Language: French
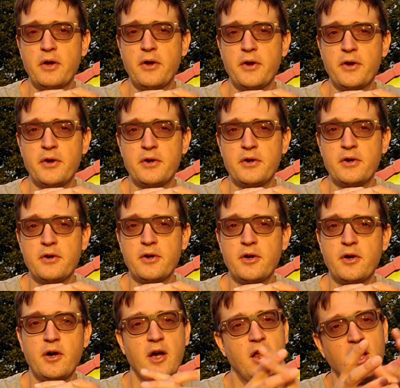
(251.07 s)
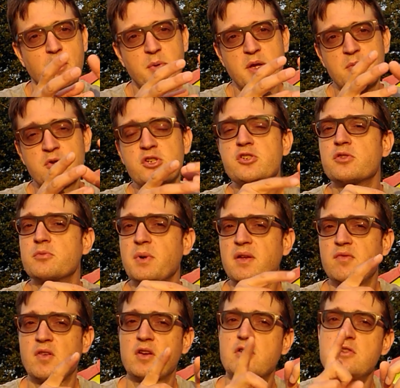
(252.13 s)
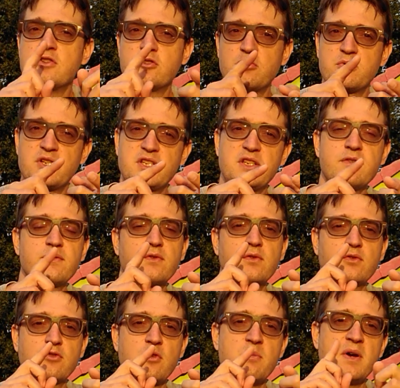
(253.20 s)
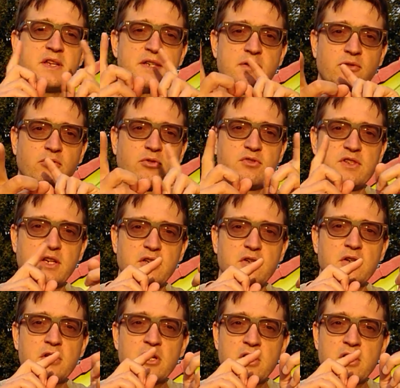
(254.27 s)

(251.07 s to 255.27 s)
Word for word: euh, alors après, moi, je préfère que les objectifs soient maillés entre eux, c'est-à-dire que